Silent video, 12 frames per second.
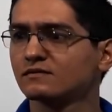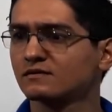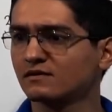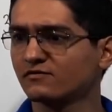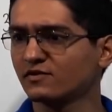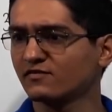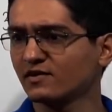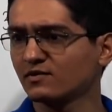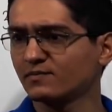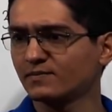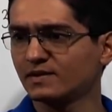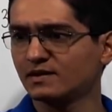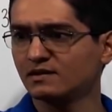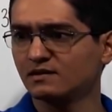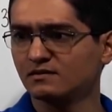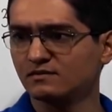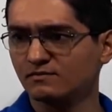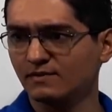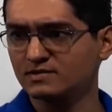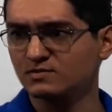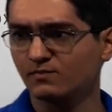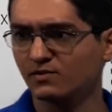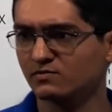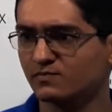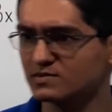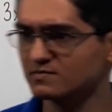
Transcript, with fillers: que foi que falou primeiro aqui? Mais um ponto para os